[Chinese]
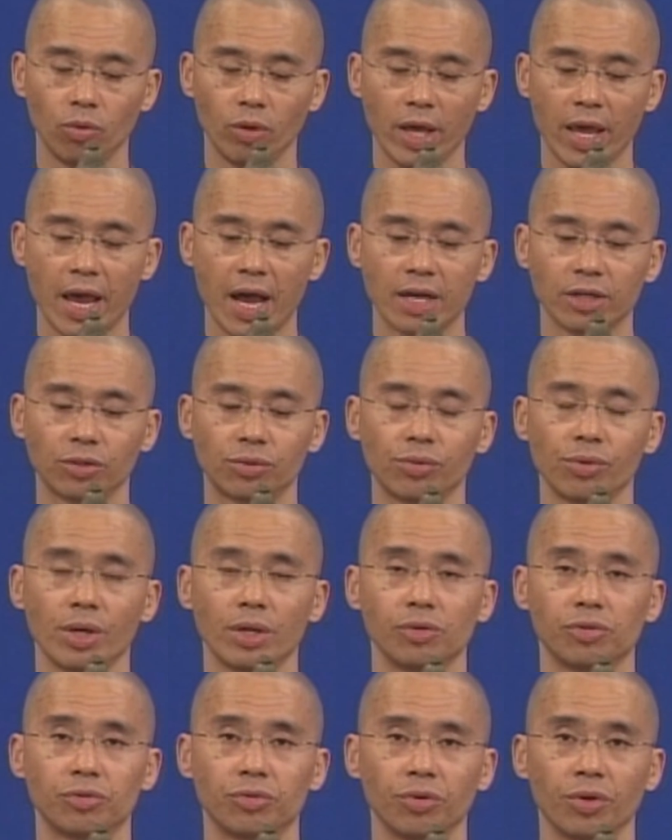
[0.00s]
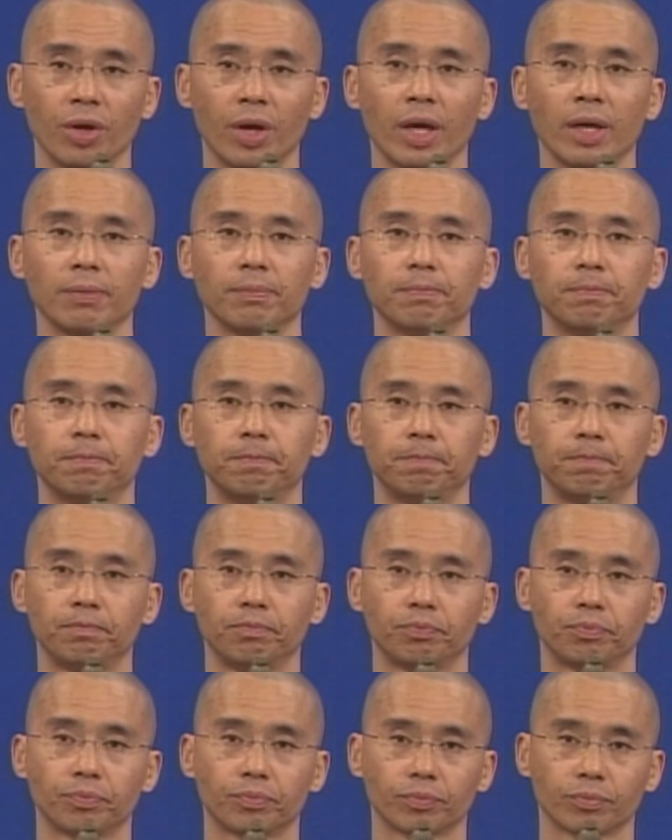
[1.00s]
法门无量随愿
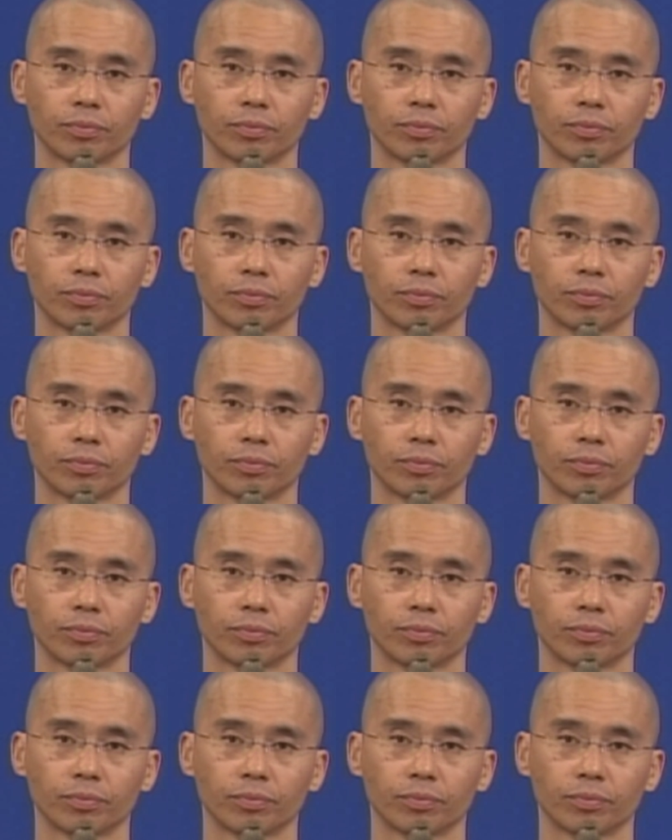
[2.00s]
学。